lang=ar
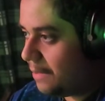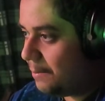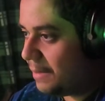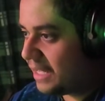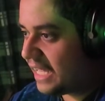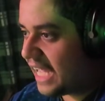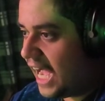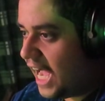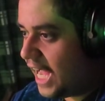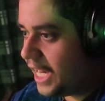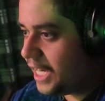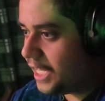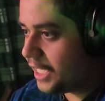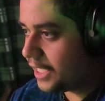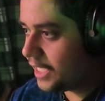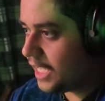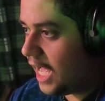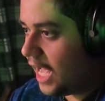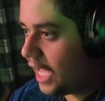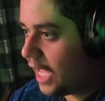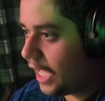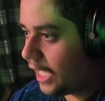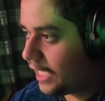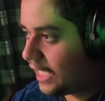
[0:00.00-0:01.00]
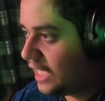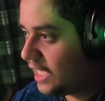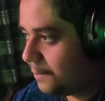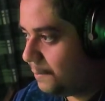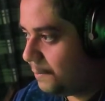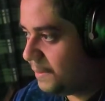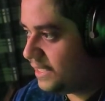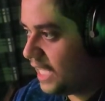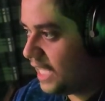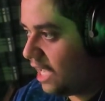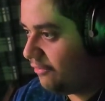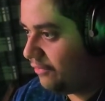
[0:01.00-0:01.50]
مكانك يا اخي كلك
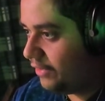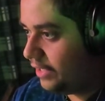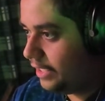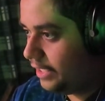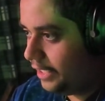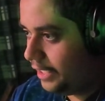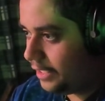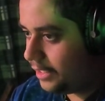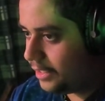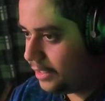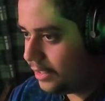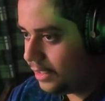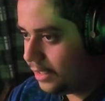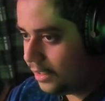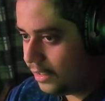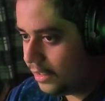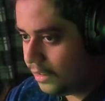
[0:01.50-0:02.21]
بتدافع الحين